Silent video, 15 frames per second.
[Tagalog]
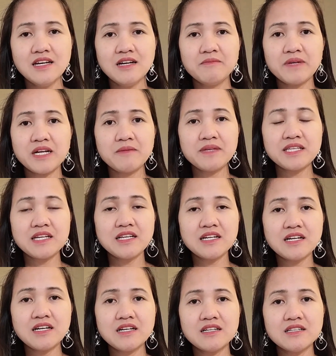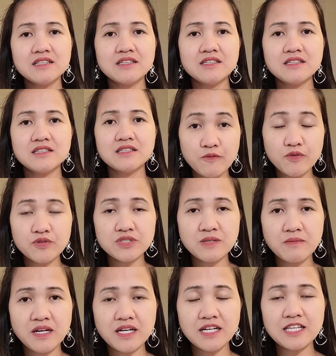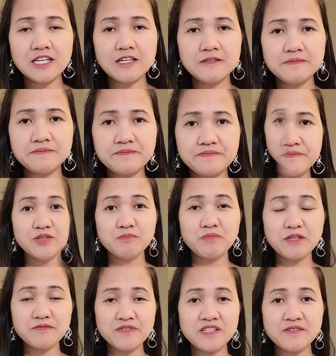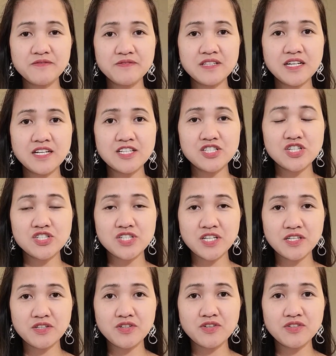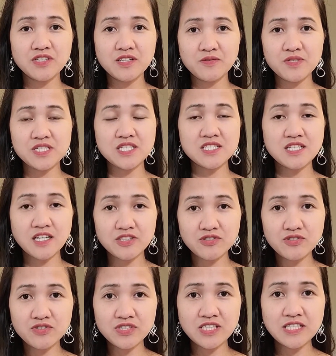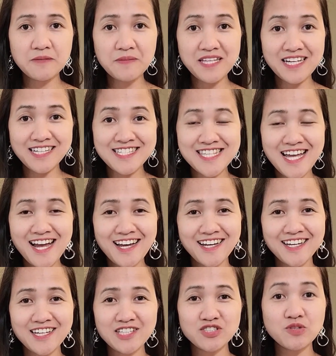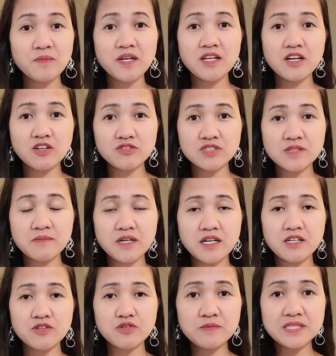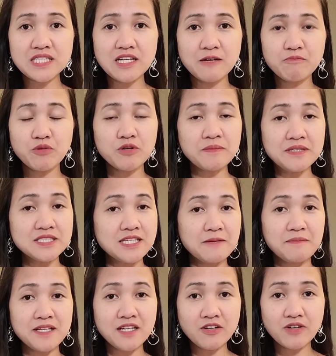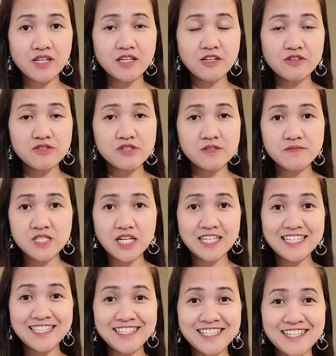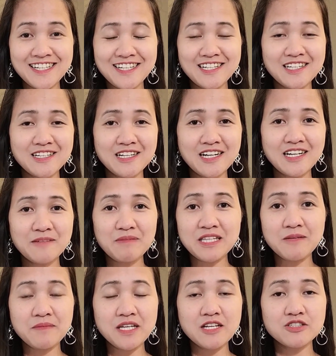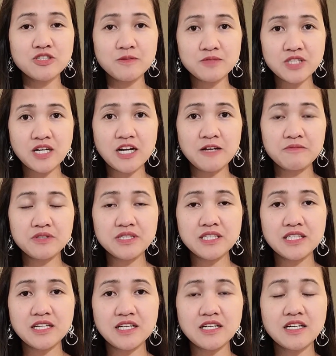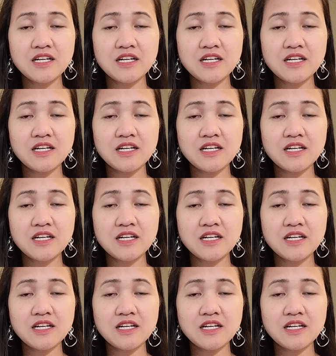Marami talagang views sa mga ganyan. Yung pang-fifth na isi-share ko na which is nakatulong din na malaki sa akin. Sumala ako sa mga groups na ang purpose ay palagoy ng YouTube channel nila, uh, padami ng subscriber nila.